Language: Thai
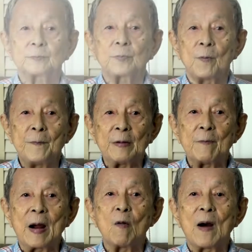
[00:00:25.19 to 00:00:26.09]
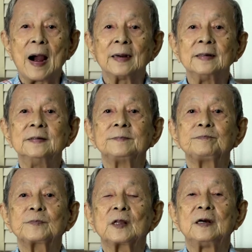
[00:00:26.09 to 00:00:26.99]
ผมเป็นเบาหวาน
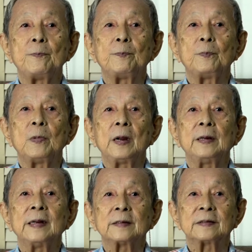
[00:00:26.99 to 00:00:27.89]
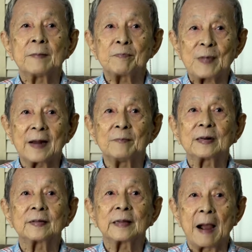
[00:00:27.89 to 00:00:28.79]
ไอ้น้ำตาลมั
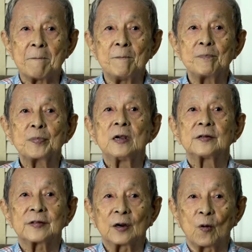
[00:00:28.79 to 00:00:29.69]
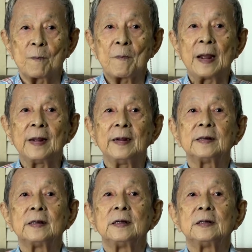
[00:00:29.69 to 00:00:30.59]
นต่ำสรุปไป
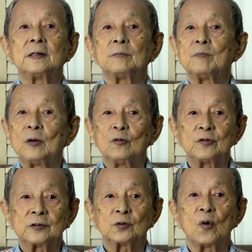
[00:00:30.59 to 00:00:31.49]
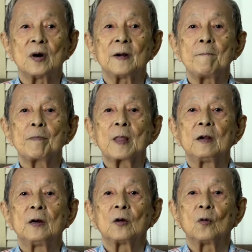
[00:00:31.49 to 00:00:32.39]
ไม่รู้สึกตัว
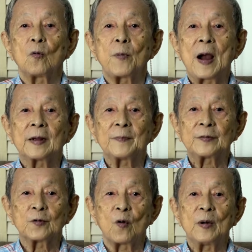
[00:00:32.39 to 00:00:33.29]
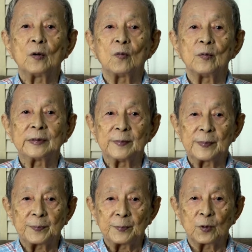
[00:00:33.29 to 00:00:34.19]
ลูกพาไปส่งไป
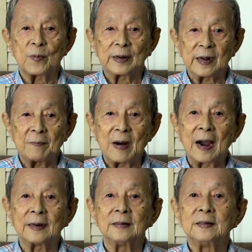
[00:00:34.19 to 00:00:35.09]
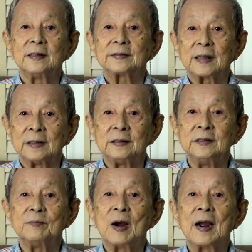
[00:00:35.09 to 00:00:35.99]
โรงงพยาบาลตื่น
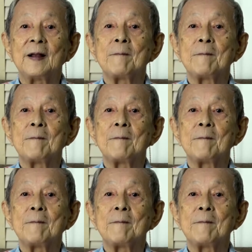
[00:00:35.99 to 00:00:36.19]
ขึ้นมา